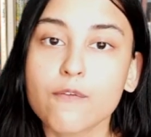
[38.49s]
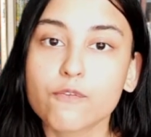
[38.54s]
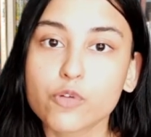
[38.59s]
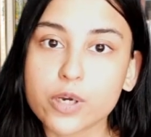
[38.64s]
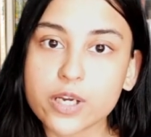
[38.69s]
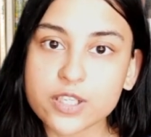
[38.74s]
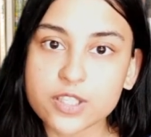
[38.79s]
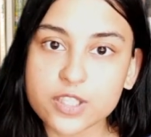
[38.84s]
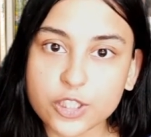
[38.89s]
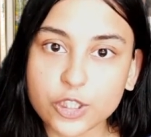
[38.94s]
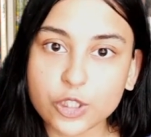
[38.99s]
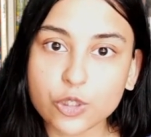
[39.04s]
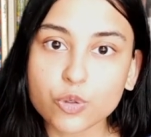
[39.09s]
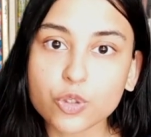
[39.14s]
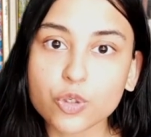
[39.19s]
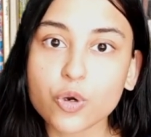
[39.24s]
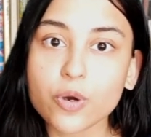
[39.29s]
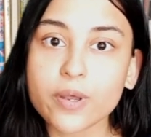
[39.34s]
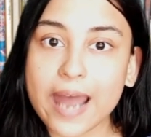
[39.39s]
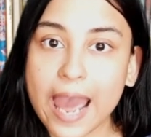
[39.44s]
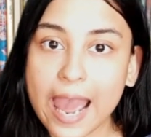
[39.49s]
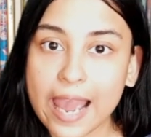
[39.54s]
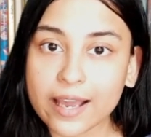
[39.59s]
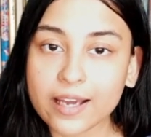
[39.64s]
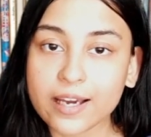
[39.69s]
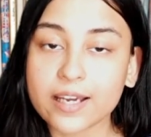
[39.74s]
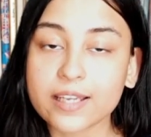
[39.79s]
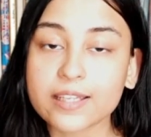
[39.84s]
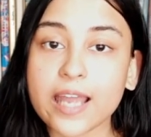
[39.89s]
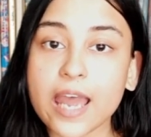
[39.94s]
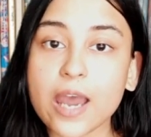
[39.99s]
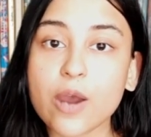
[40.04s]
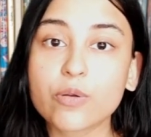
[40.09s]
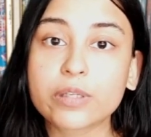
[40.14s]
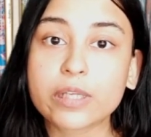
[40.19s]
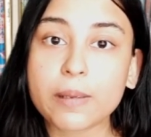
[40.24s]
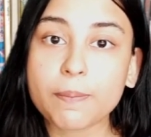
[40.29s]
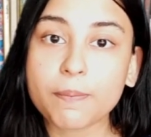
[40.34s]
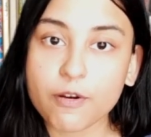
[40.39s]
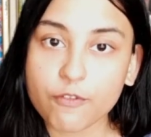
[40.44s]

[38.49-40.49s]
वो इंस्टीट्यूट को रैंक करता है उनकी